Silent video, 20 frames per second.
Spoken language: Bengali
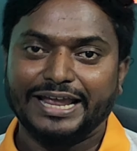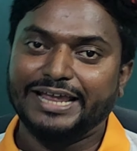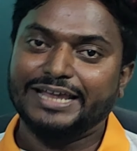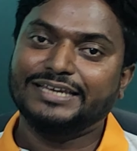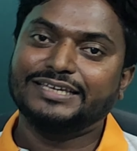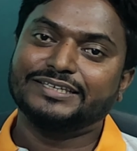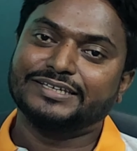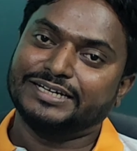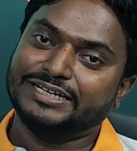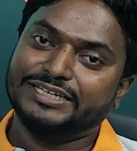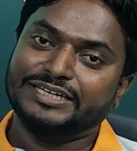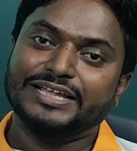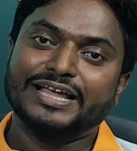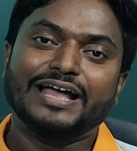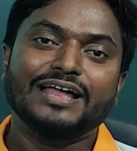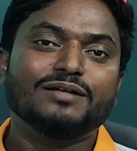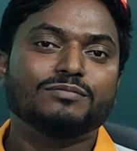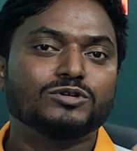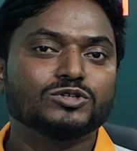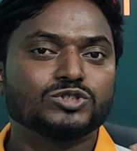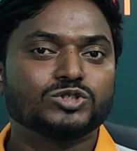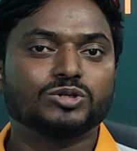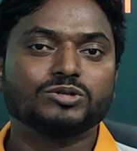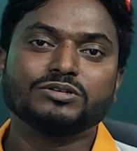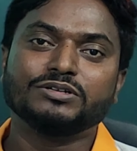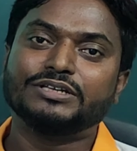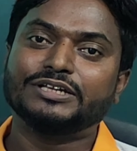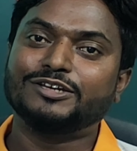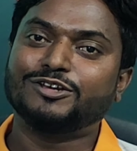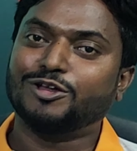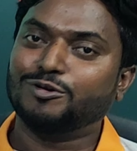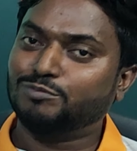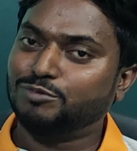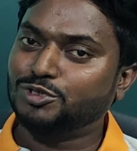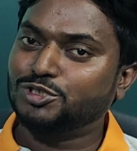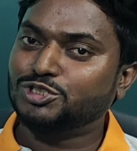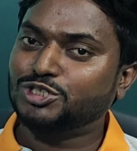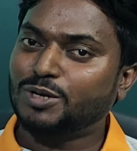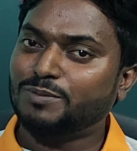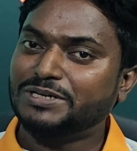এই তৃতীয়া এবং চতুর্থী
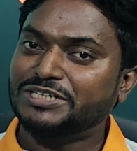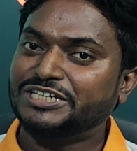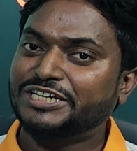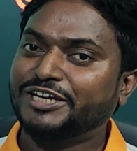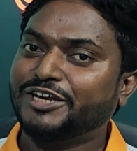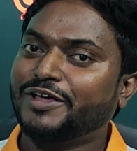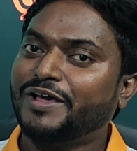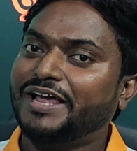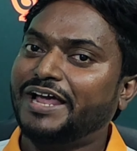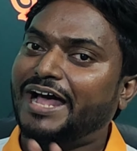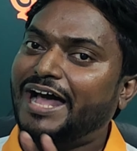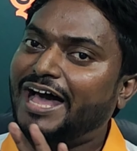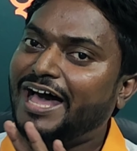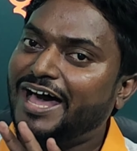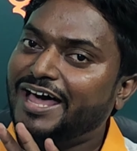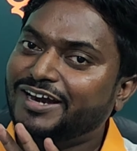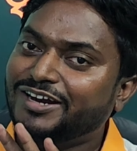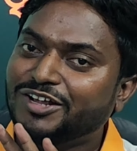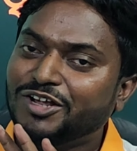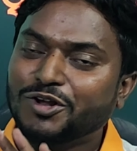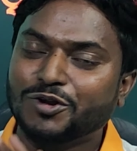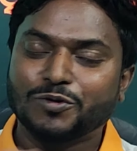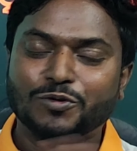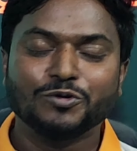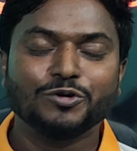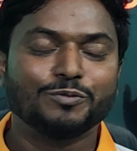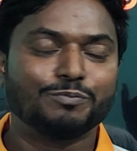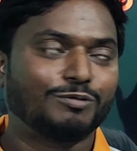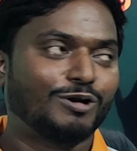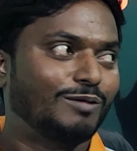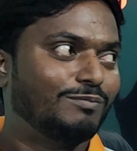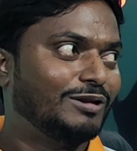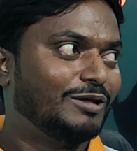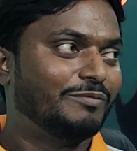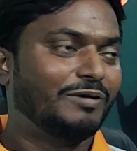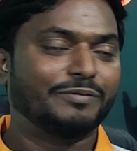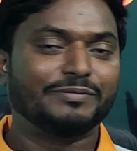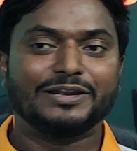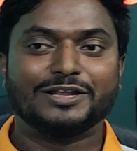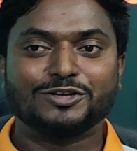তৎপুরুষ সমাস নির্ণয় আর কোনো প্রবলেম
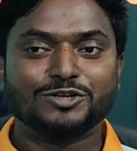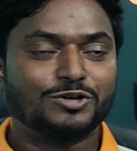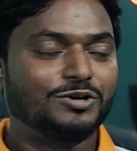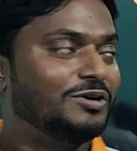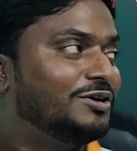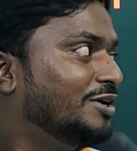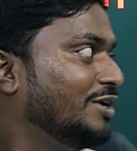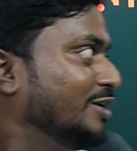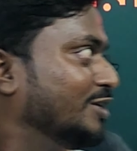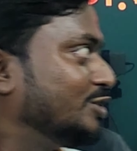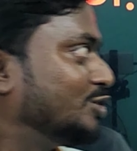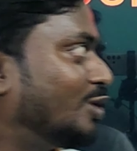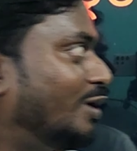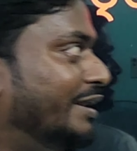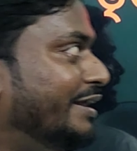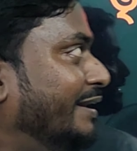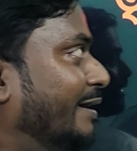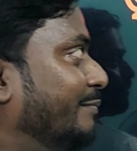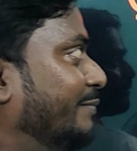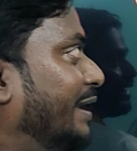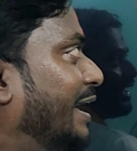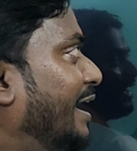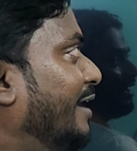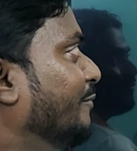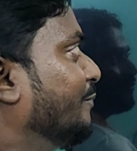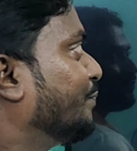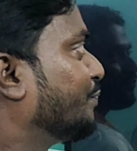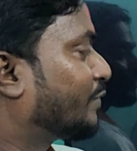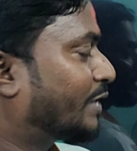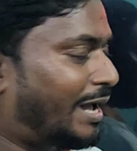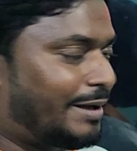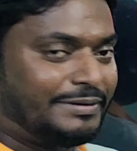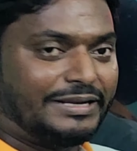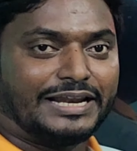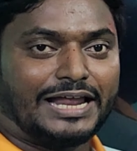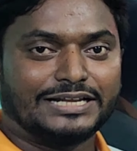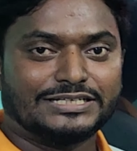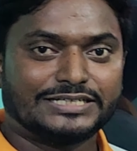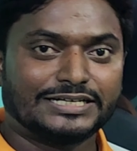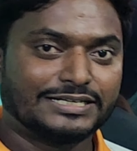হবে না তো চলেন আমরা
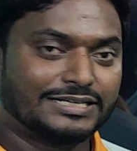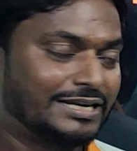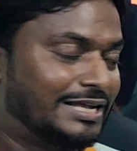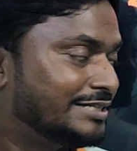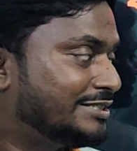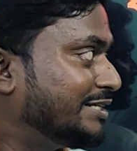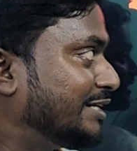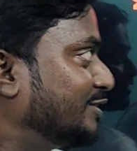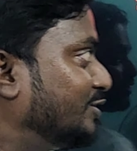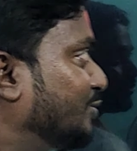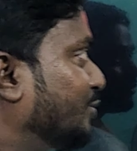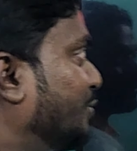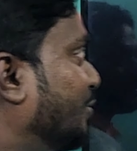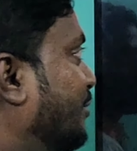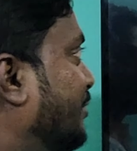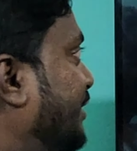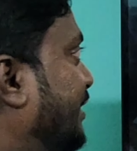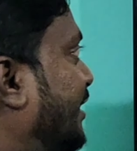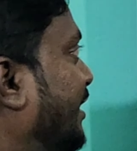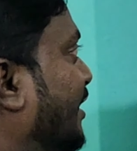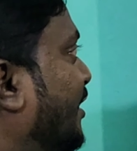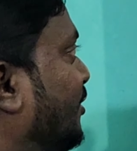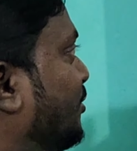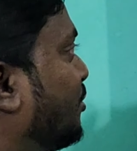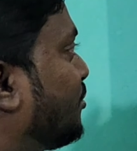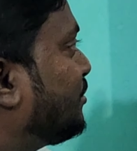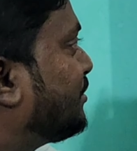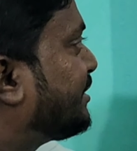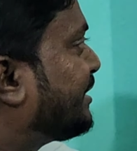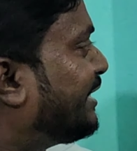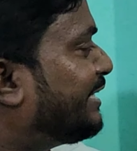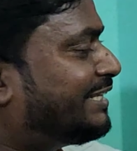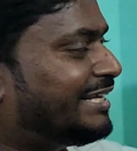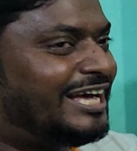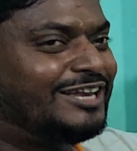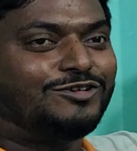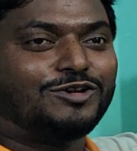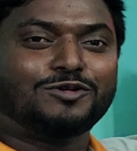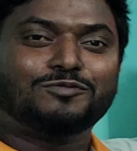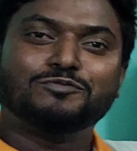আমাদের আজকের ক্লাসটা শুরু করি তো
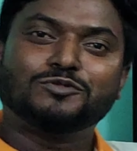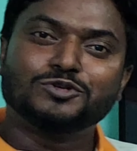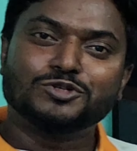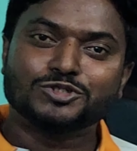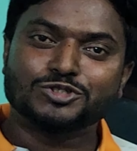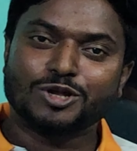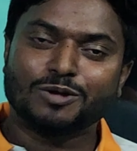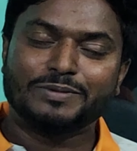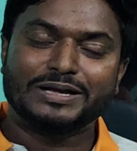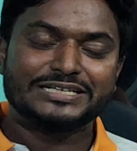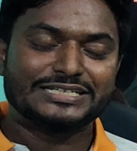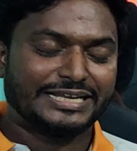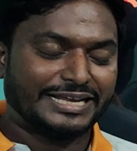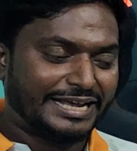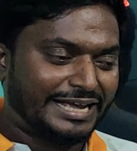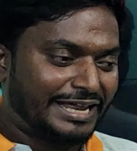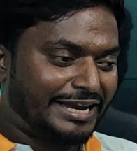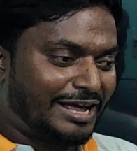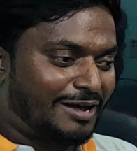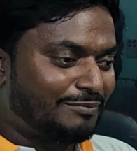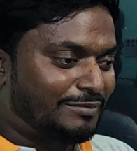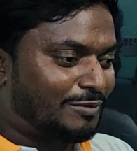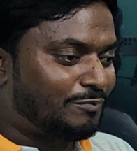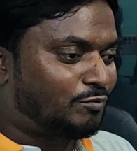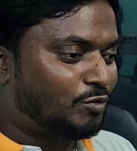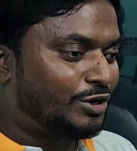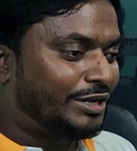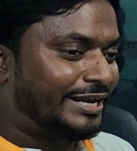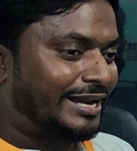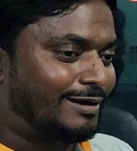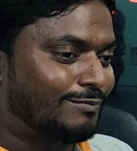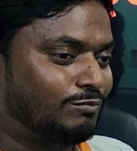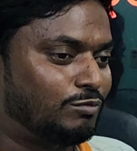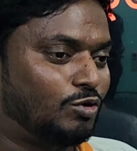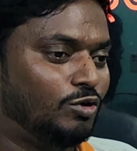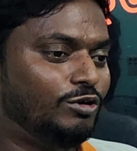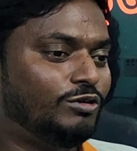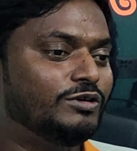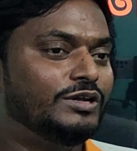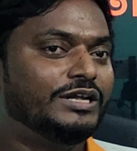তৃতীয়া তৎপুরুষ সমাস এখানে আমরা মনে রাখব